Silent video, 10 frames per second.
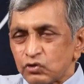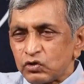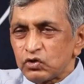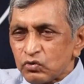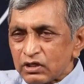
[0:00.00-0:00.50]
ఈ
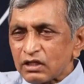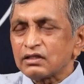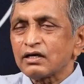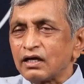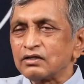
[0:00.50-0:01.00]
రెండు
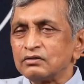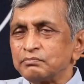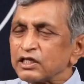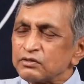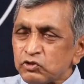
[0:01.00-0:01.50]
ఉన్నంతకాలం
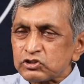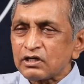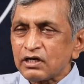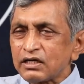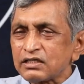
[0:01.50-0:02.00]

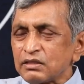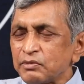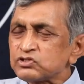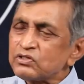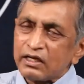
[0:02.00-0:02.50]
బ్రజభూషణ లాంటి
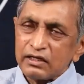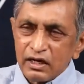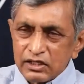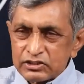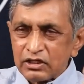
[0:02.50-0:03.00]
సమస్యలు
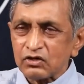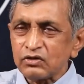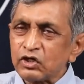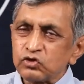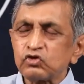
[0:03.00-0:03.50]
అన్ని
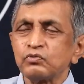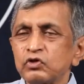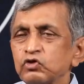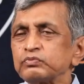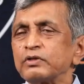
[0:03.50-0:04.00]
రాష్ట్రాల్లో ఏదో
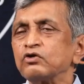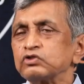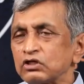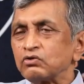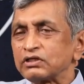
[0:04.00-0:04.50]
రూపంలో
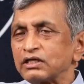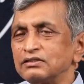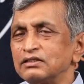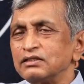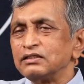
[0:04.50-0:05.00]
ఉత్పన్నం అవుతూనే
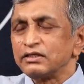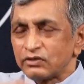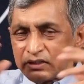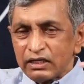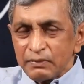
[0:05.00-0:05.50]
ఉంటాయి
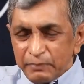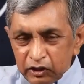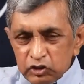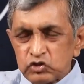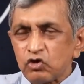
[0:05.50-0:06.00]
ఈ రెంటిని
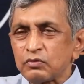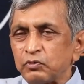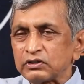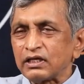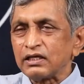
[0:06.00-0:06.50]

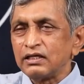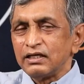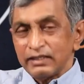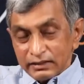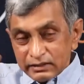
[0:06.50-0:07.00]
పట్టించుకోకపోతే
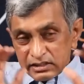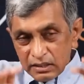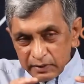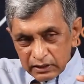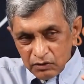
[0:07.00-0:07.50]

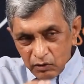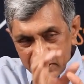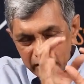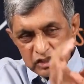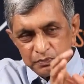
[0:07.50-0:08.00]
ఎంతసేపటికి
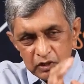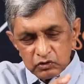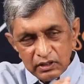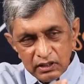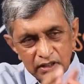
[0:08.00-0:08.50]
ఒక కేసు
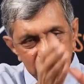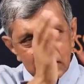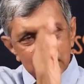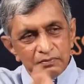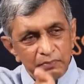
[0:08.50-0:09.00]
పట్టుకుని
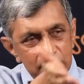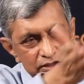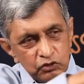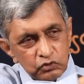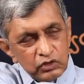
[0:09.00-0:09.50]
ఈ
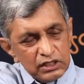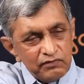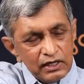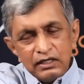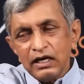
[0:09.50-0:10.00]
పార్టీ
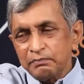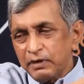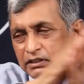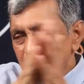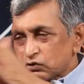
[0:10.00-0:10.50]
ఇరుకునుంటే వీళ్ళని ఆ
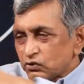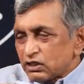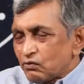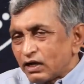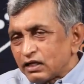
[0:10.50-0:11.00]
పార్టీ
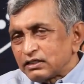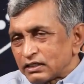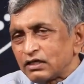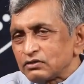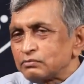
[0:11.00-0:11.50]
ఇరుకునుంటే వాళ్ళని
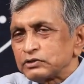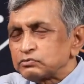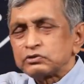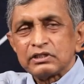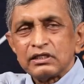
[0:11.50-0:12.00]
తిట్టడం
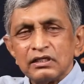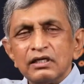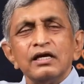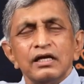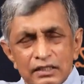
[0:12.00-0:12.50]
తిట్టుకుంటే
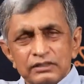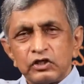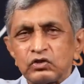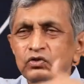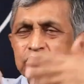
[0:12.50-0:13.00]

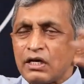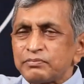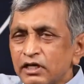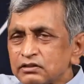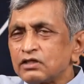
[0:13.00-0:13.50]
తిట్లు
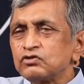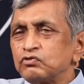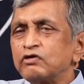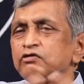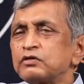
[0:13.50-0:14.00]

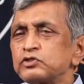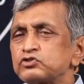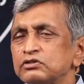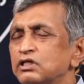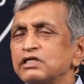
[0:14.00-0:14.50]
శాపనార్థాలు ధ్వని
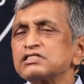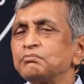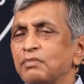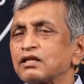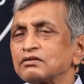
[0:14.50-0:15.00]
వినిపిస్తుంది దేశం